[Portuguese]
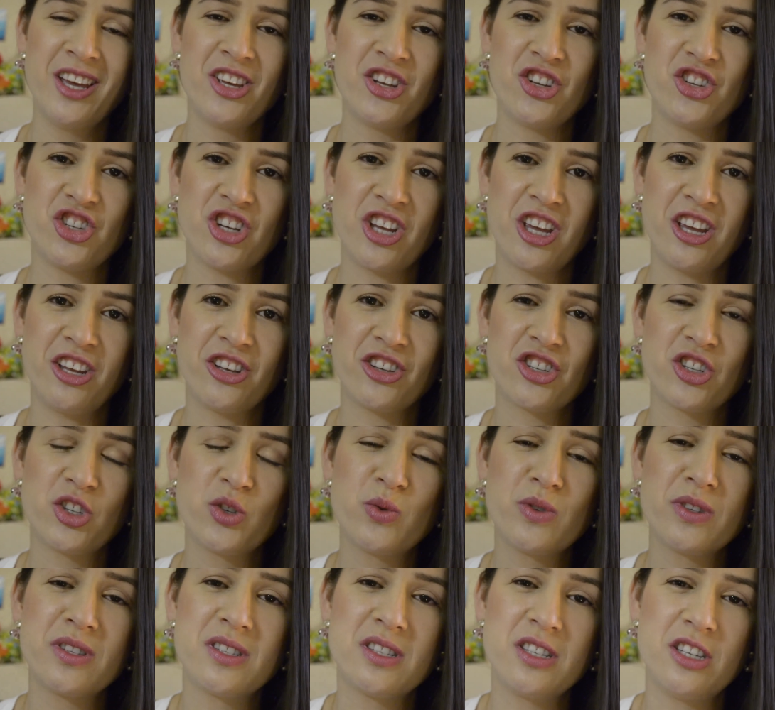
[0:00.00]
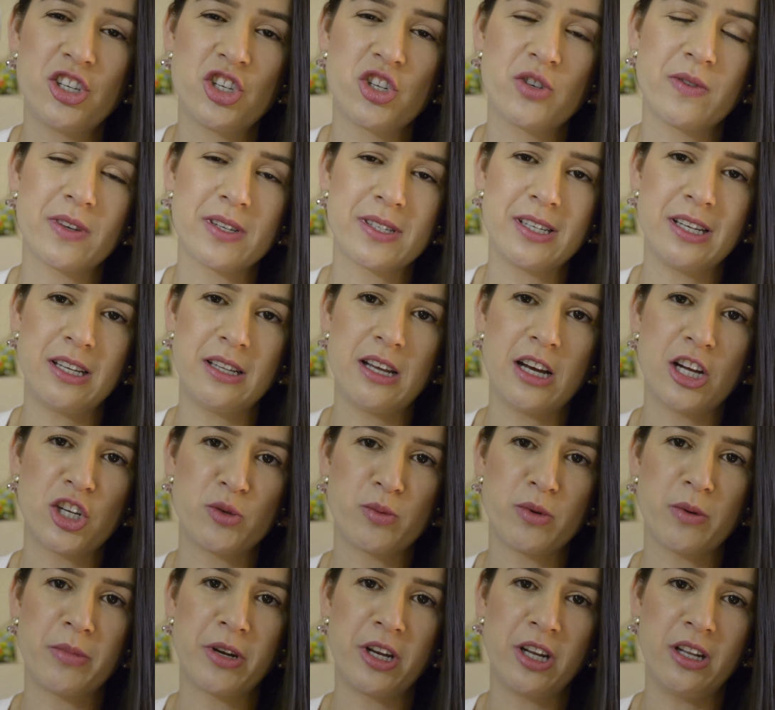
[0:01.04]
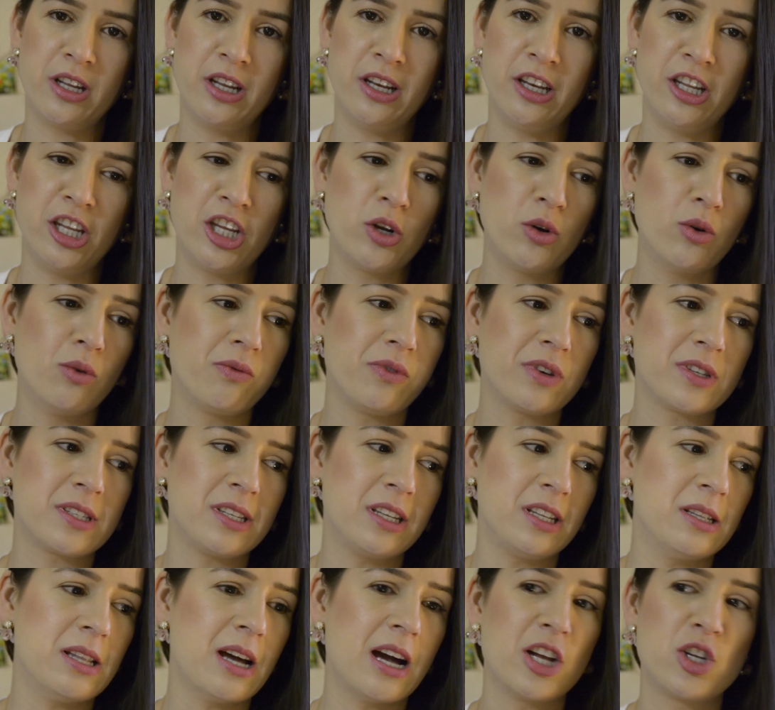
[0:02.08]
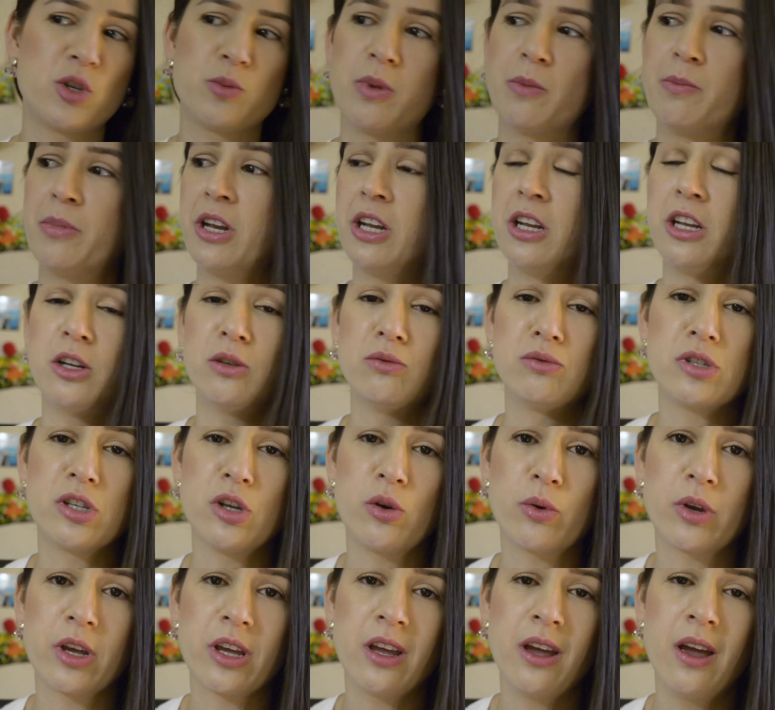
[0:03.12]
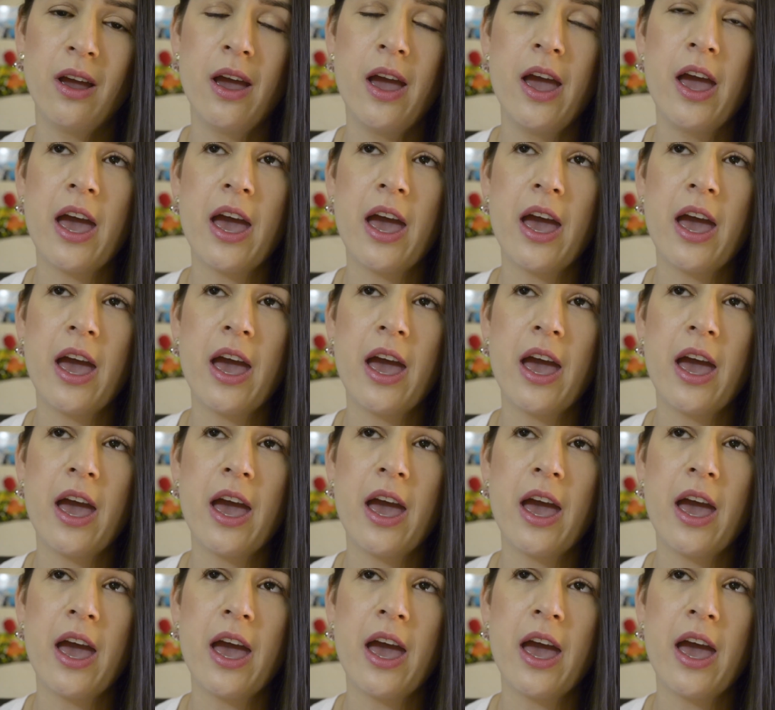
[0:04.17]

Gente, não existe facilidade para aprender língua ou facilidade para aprender não sei o que.